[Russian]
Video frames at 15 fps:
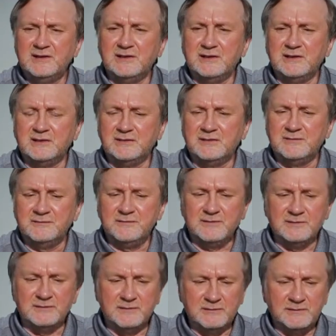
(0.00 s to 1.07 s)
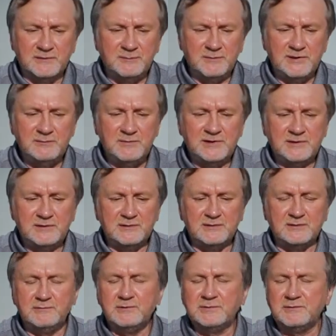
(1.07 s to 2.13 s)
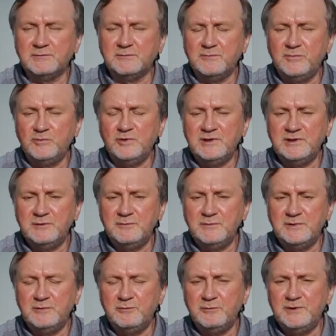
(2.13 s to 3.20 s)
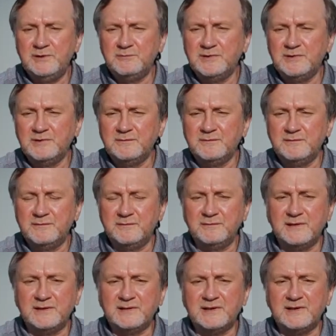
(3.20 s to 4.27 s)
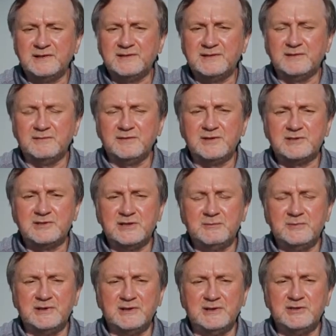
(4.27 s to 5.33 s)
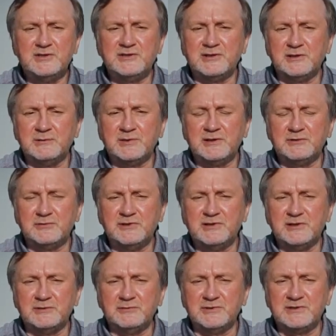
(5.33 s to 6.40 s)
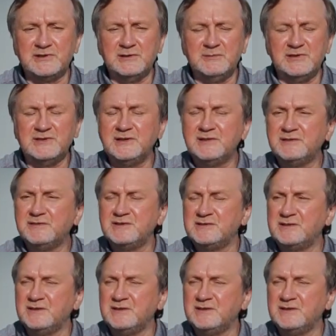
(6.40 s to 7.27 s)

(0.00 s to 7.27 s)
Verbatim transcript: Э, Например, э, вот многими любимая э, окраска врачами клинической лабораторной диагностики метиленовый